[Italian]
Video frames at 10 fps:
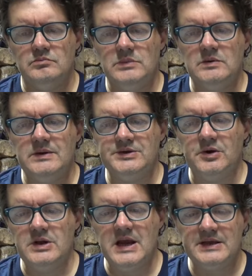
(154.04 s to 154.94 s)
è una
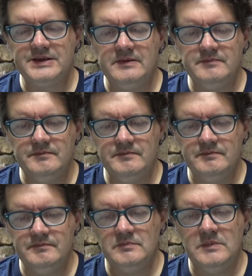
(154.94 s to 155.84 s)
troiata
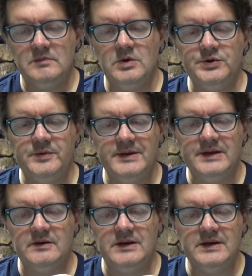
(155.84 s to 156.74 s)
Molto
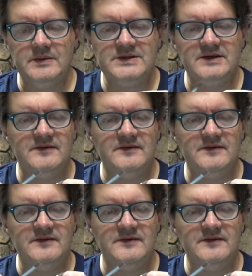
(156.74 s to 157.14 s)
particolari queste